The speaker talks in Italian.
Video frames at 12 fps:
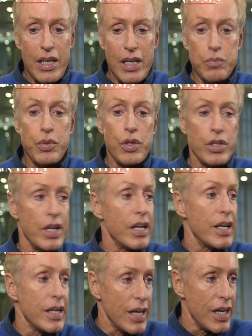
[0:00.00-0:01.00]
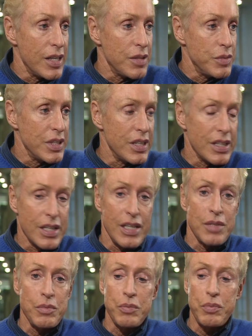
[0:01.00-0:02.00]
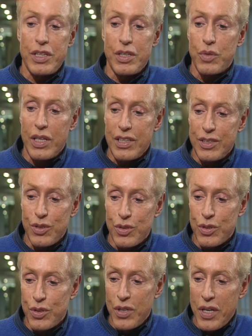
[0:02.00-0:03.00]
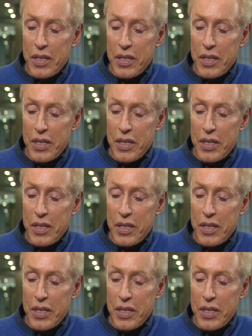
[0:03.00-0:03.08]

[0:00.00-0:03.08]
E, e poi, poi ricami. I, ricami, i ricami. per i quali sono